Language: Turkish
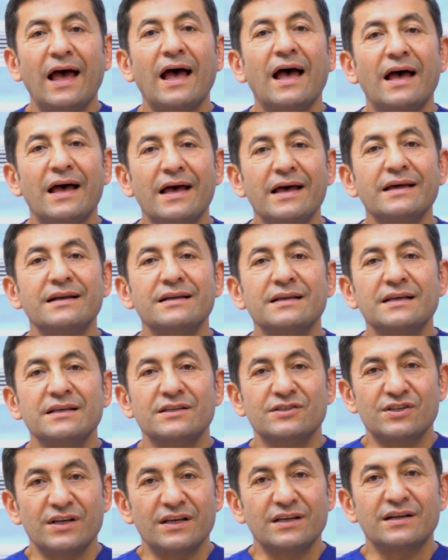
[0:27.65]
eğer
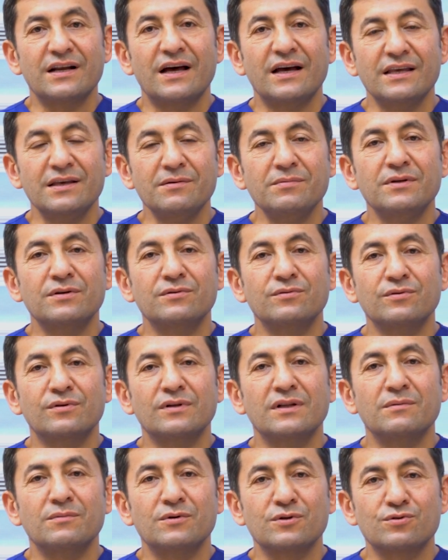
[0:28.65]
cerrahi bir
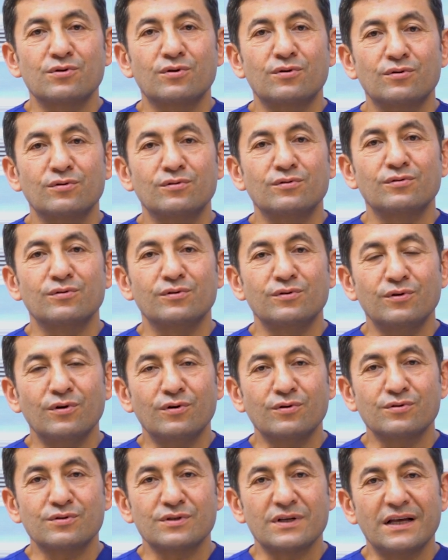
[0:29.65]
uygulama zorunluluğu
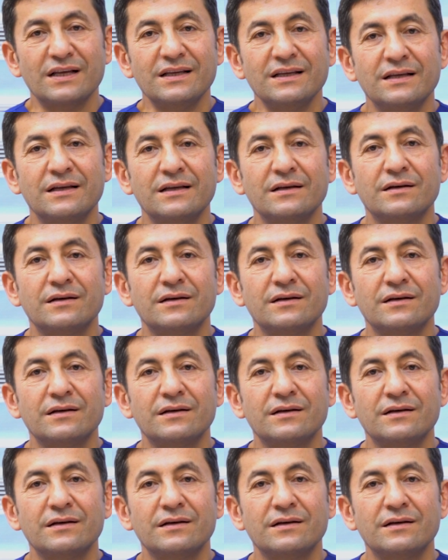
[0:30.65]
yoksa